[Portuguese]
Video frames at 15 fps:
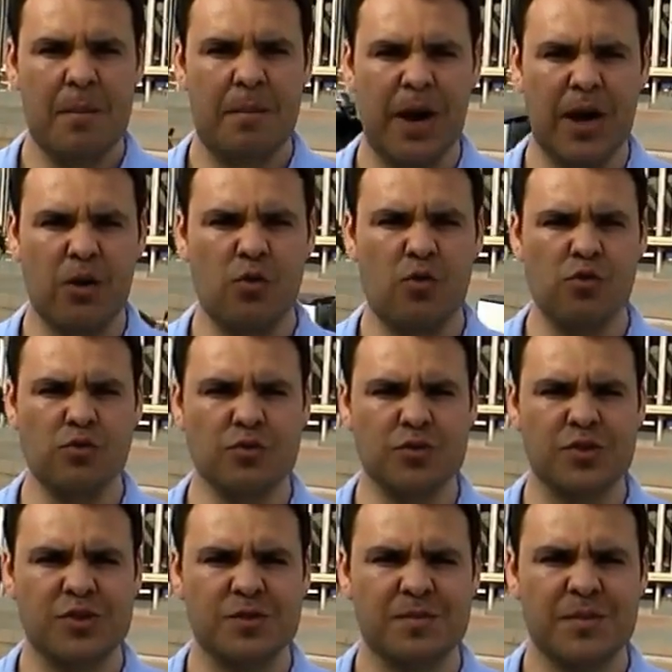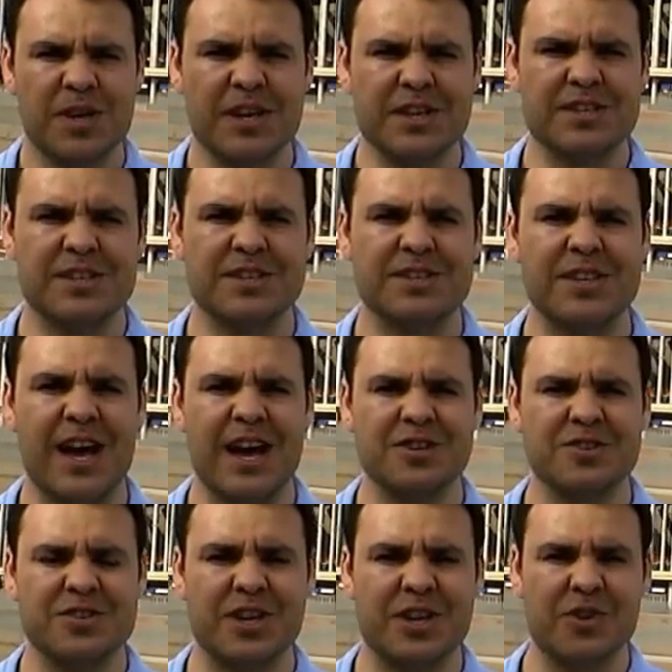para alguns esse
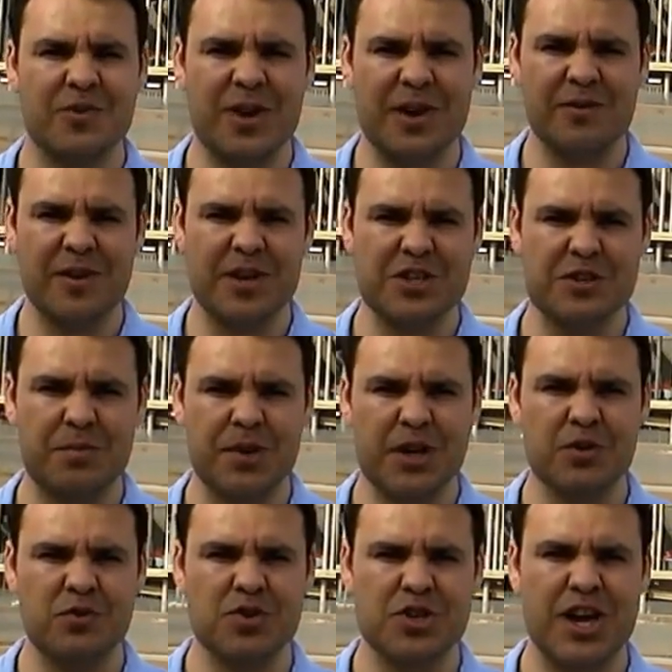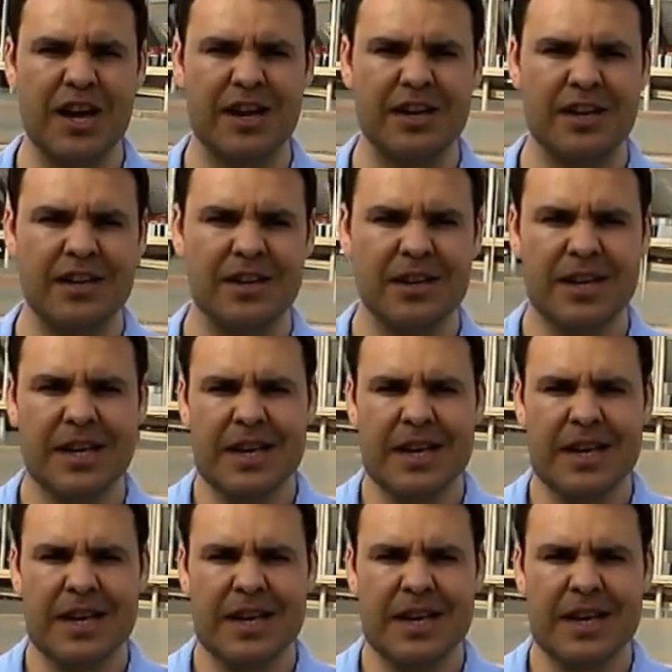estádio seria um elefante branco, já que, ele,